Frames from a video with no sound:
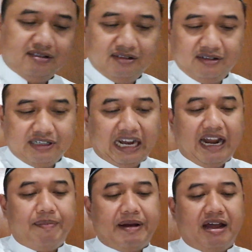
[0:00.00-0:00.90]
Karena
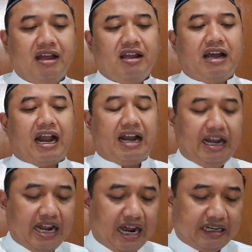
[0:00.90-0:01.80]
apa? Karena tidak
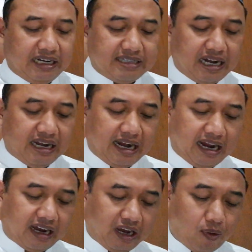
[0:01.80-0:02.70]
ada sandaran
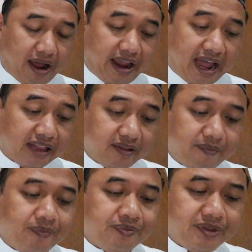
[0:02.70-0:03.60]

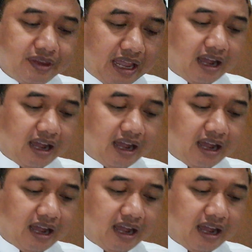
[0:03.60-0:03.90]
riwayatnya.